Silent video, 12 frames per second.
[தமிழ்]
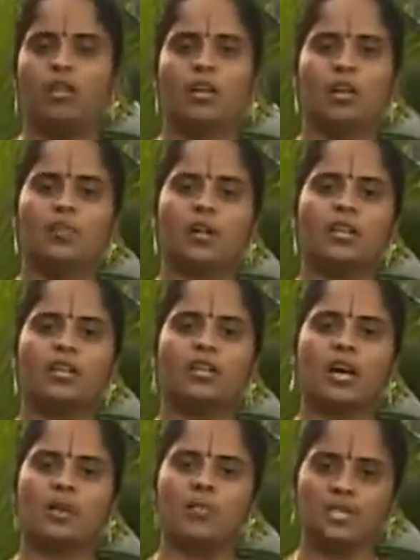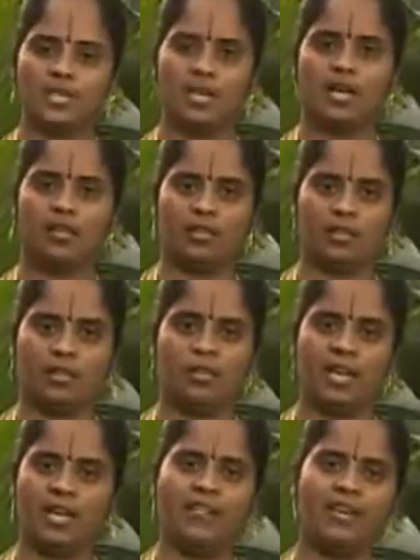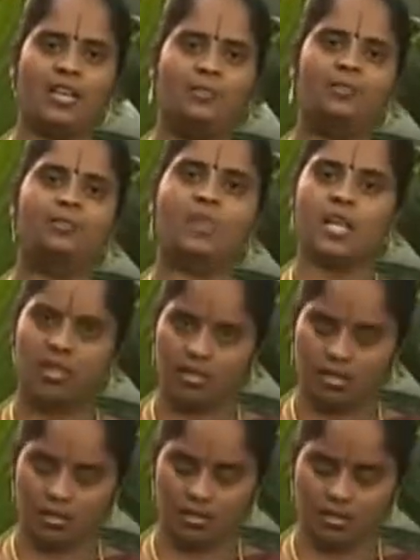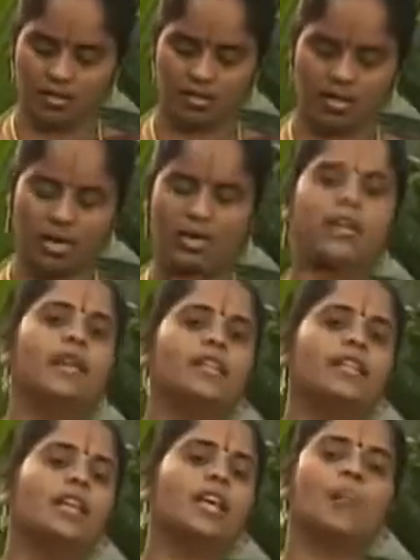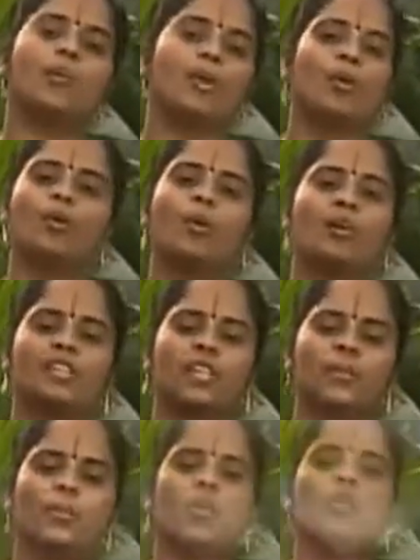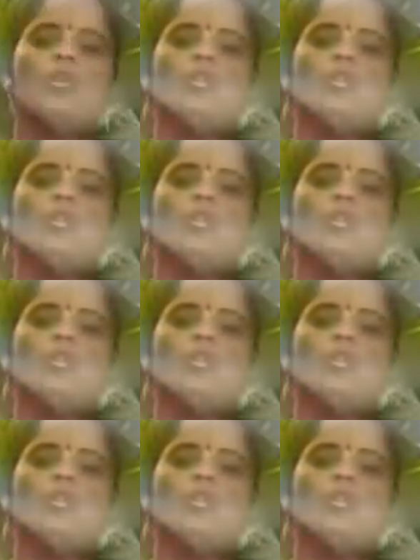நம்மளுக்கு கரும்பிச்சா அந்த மண்ட வெள்ளம் கற்கண்டு இதெல்லாம் பிரயோகப்படுத்தியிருப்போம்